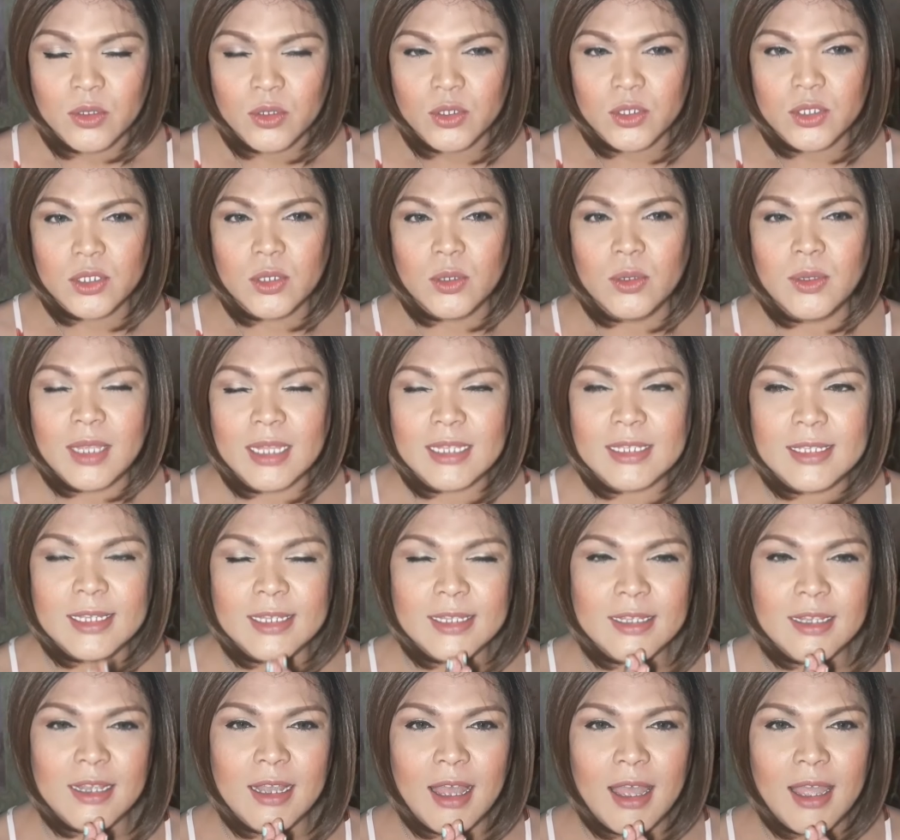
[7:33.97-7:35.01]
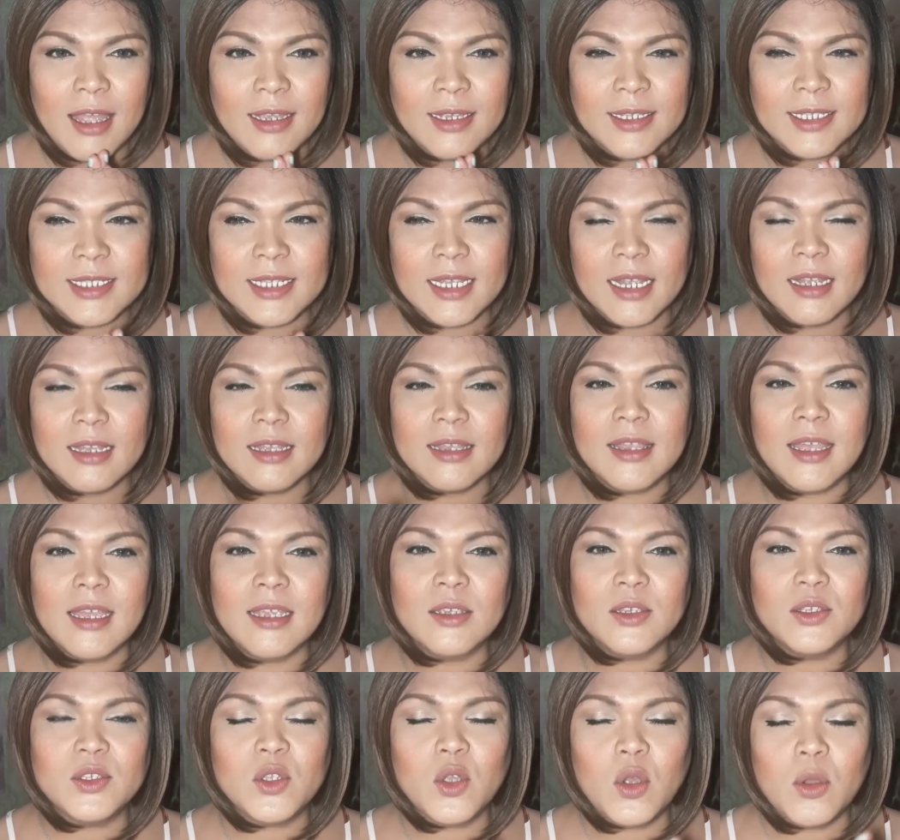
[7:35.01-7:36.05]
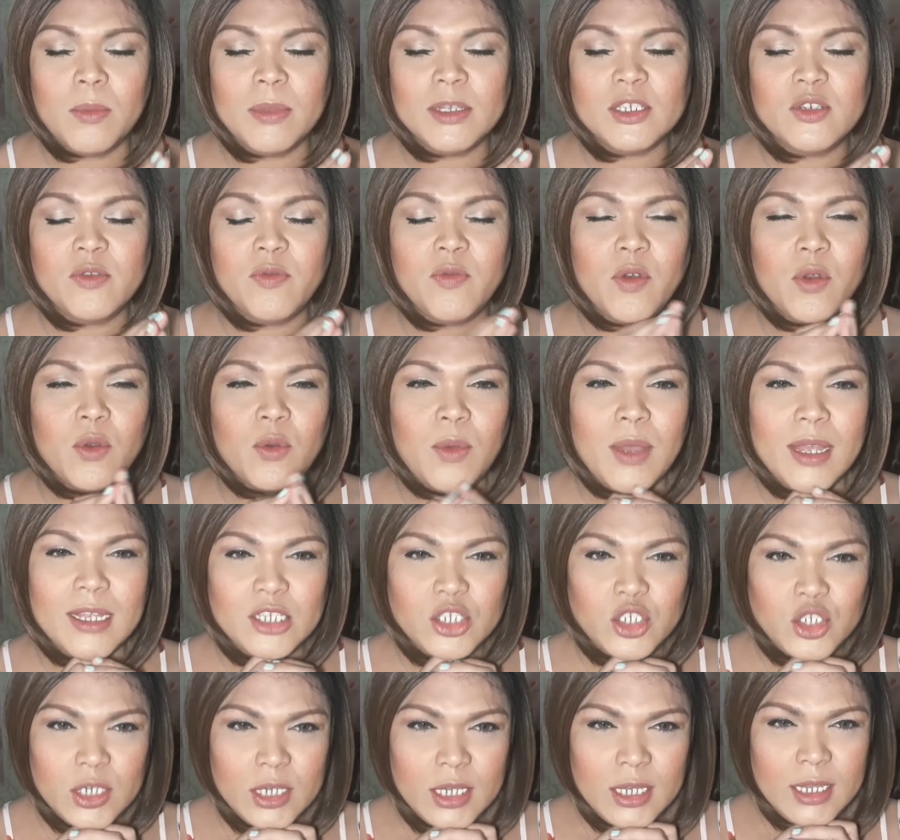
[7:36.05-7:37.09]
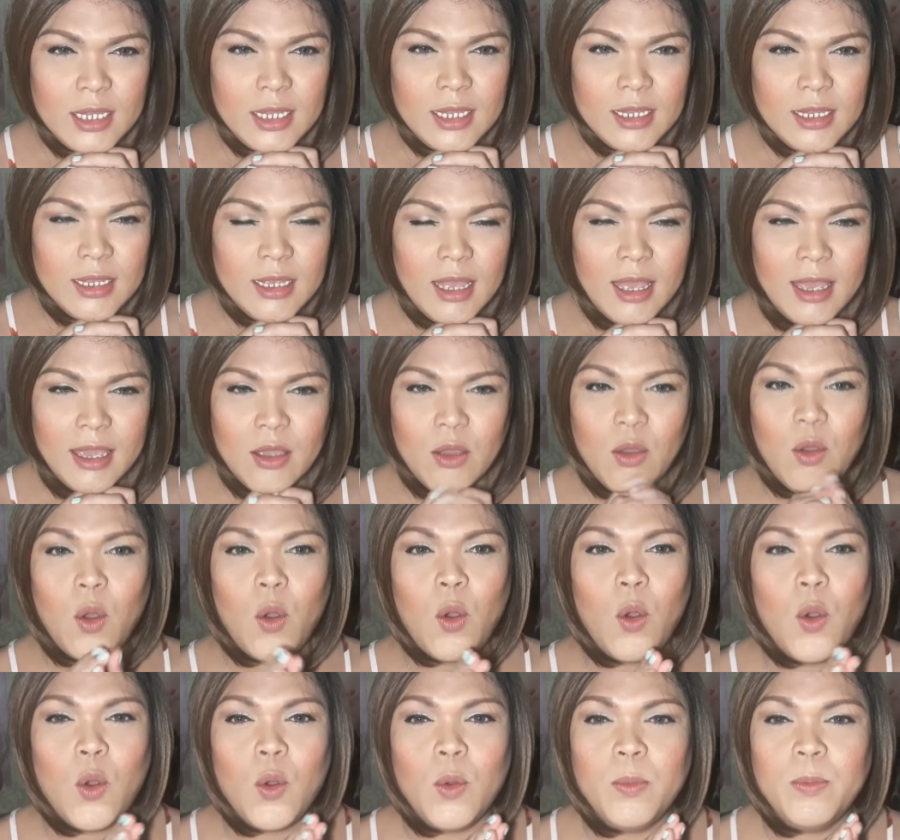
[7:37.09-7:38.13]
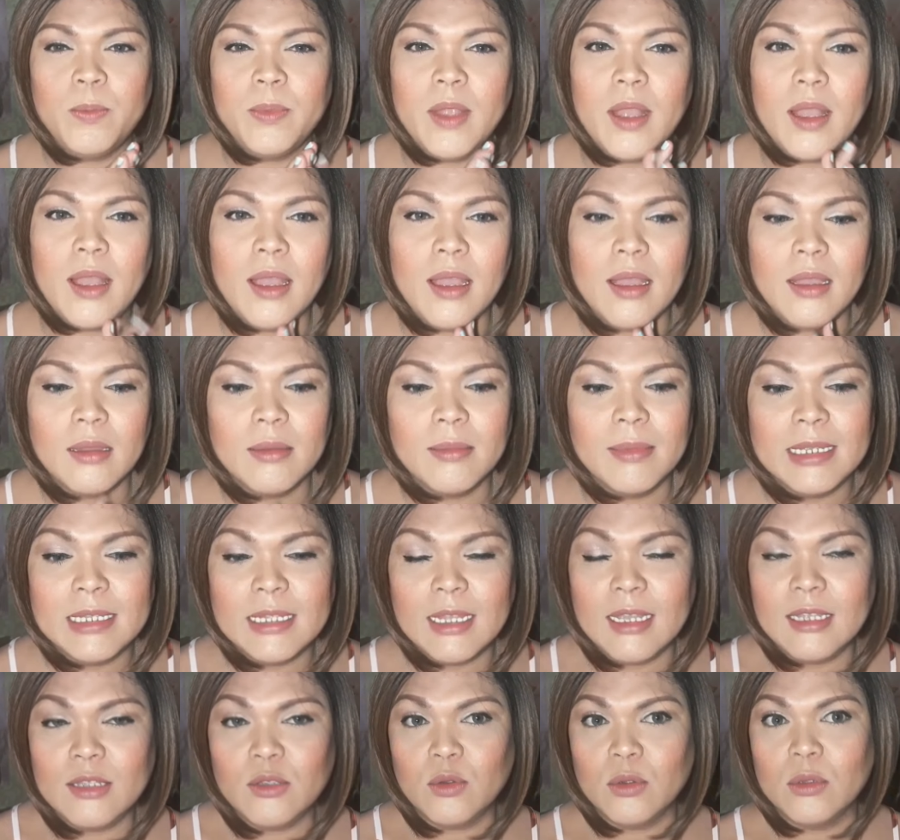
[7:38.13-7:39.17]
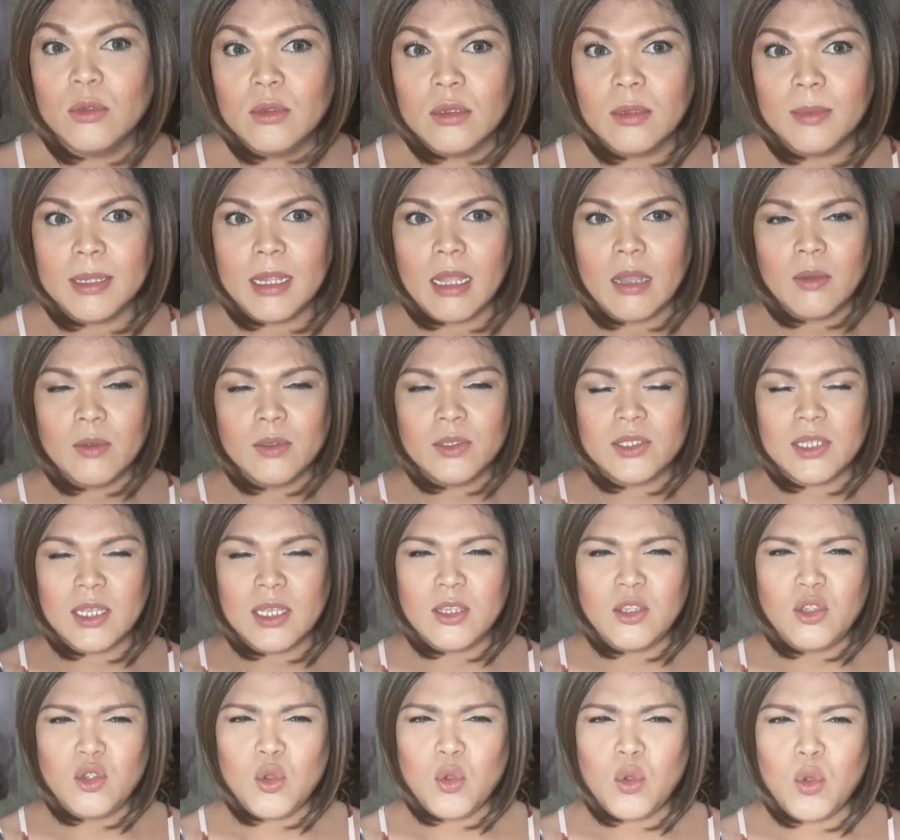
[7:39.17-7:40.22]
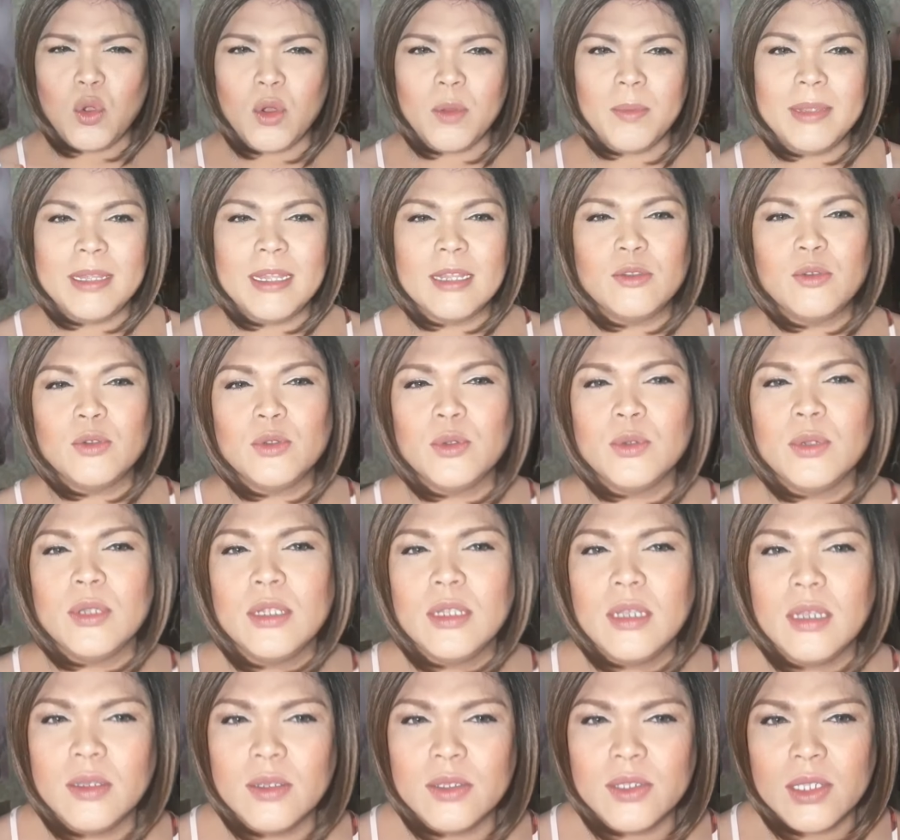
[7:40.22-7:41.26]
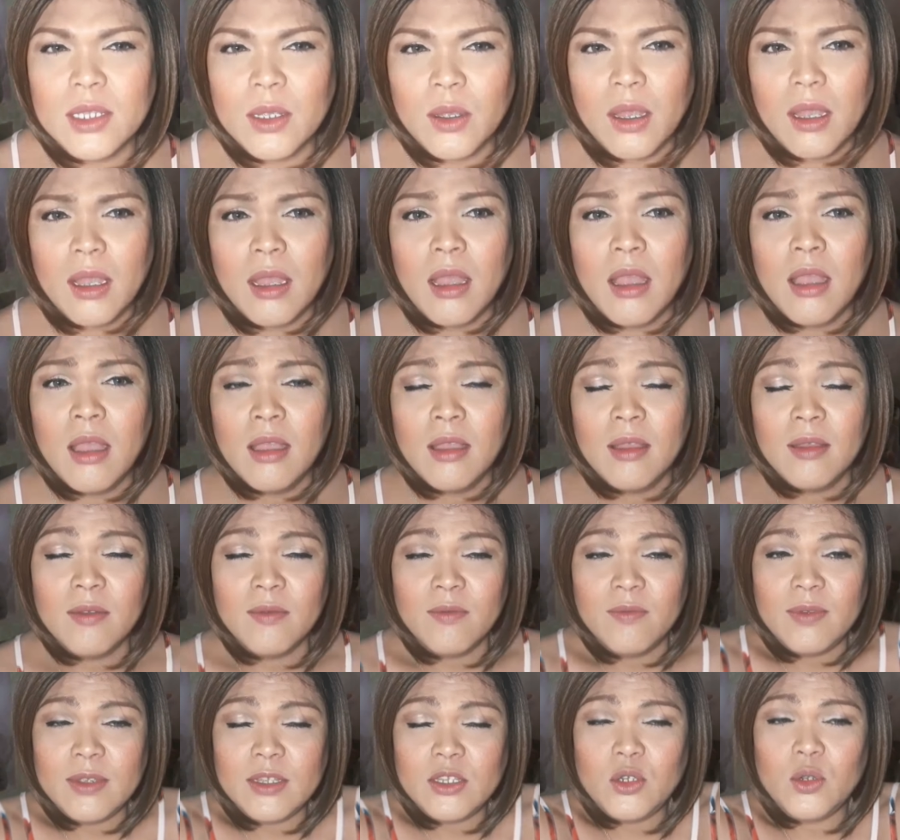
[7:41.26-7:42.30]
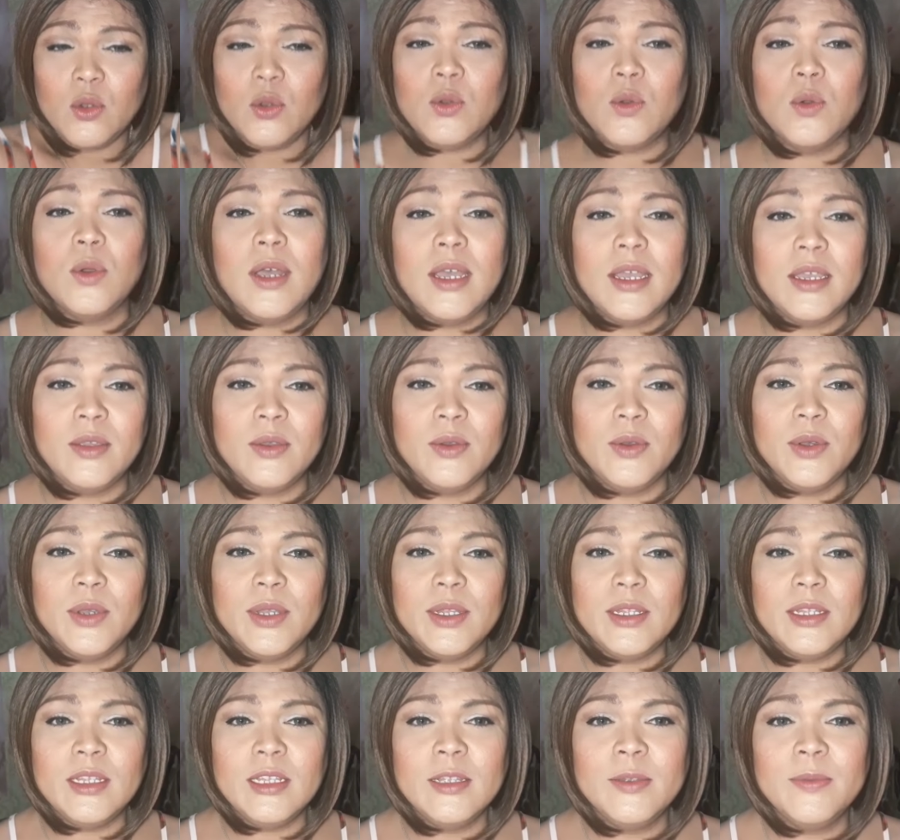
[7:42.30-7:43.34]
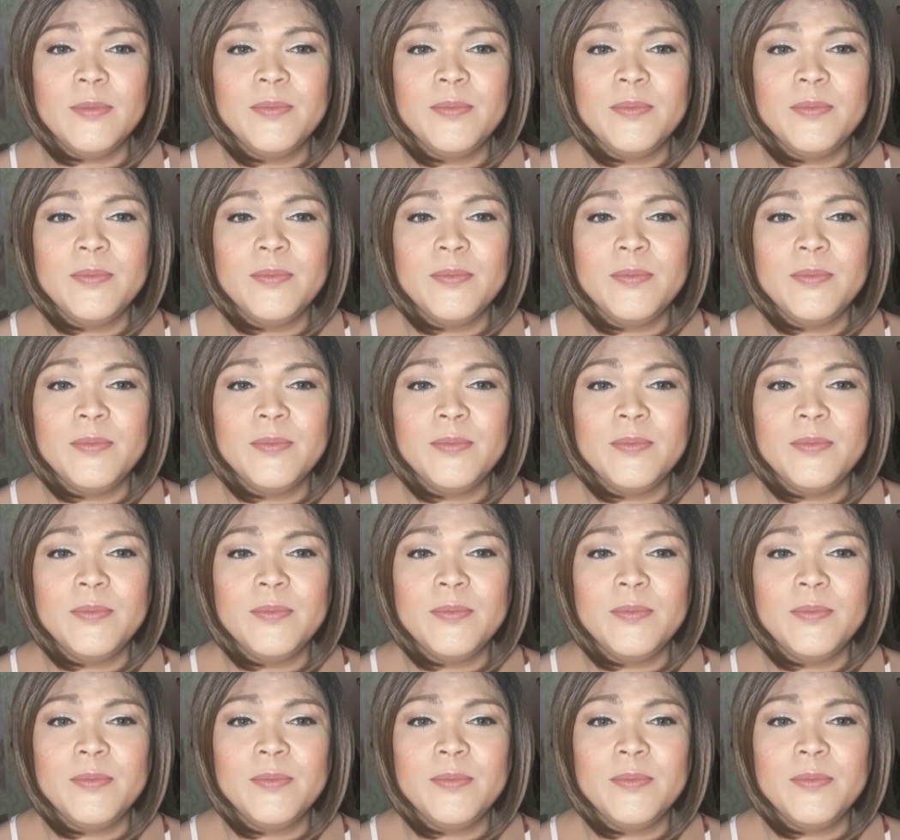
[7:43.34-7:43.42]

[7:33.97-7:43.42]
So, that's it guys. Thank you so much for watching. I hope na may naitulong naman ako sa inyo or may natutunan kayo sa video ko ngayon.